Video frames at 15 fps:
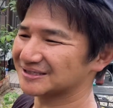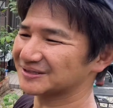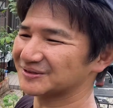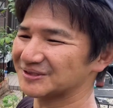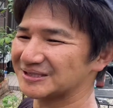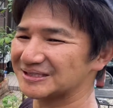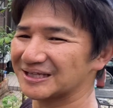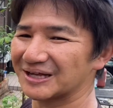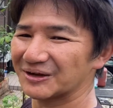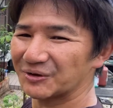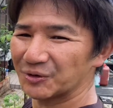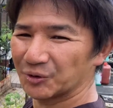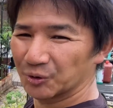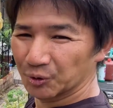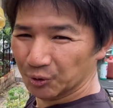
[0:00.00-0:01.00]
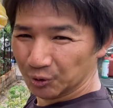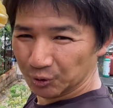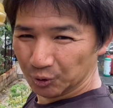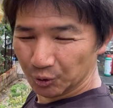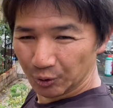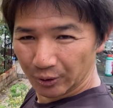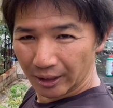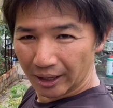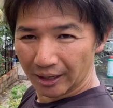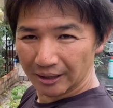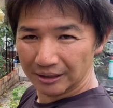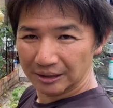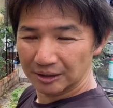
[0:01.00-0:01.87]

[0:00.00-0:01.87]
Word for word: そしてこの隣